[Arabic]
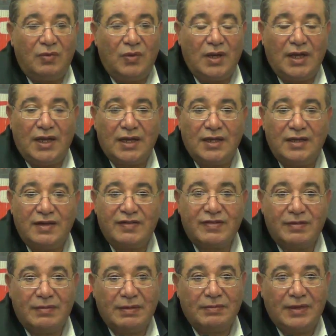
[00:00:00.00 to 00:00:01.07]
ولكن
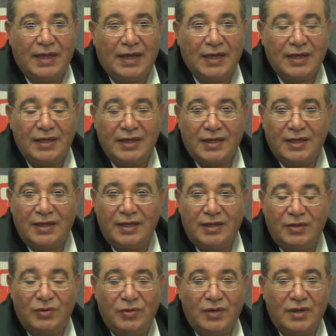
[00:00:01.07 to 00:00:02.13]
السبب
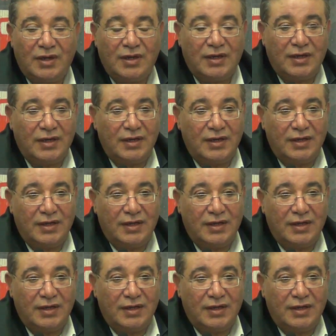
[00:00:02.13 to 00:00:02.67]
الحقيقي هو